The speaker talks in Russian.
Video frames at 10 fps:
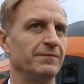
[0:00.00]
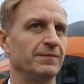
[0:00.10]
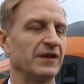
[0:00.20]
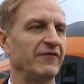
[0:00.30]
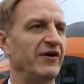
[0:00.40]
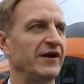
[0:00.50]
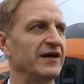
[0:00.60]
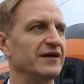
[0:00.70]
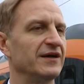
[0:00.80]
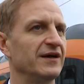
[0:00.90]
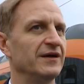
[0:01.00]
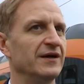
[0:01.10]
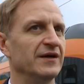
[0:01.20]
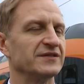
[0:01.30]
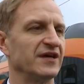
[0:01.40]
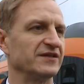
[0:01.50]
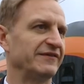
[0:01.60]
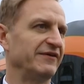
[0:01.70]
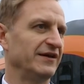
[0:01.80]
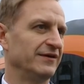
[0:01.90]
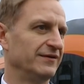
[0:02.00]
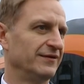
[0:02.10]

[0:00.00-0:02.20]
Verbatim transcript: была авария с АТВ,